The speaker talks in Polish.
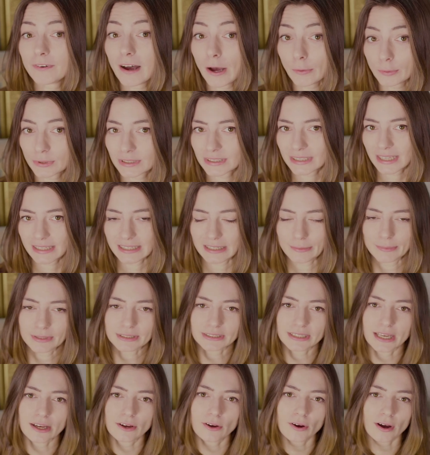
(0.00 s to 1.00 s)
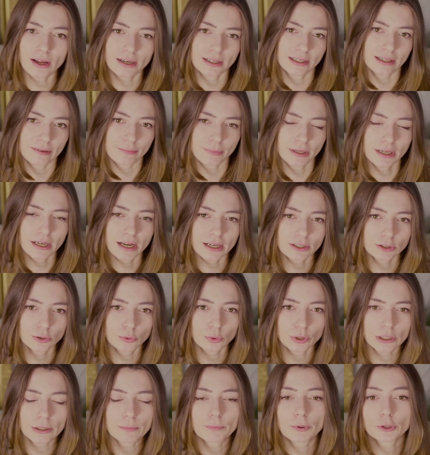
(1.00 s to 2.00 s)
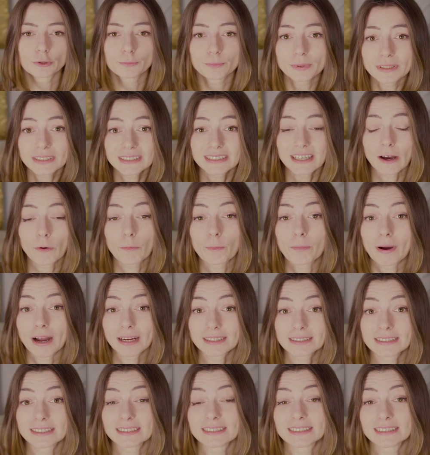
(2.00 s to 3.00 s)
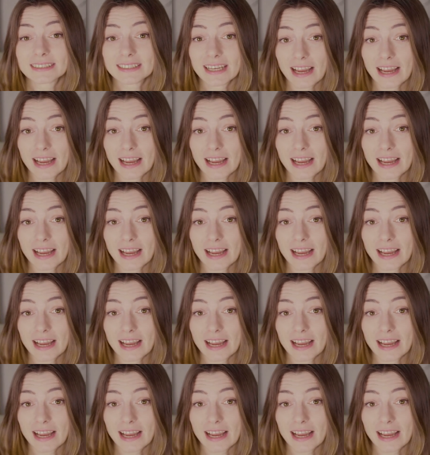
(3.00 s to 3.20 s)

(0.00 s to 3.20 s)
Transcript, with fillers: Fausta, niemieckiego alchemika, który podpisał pakt z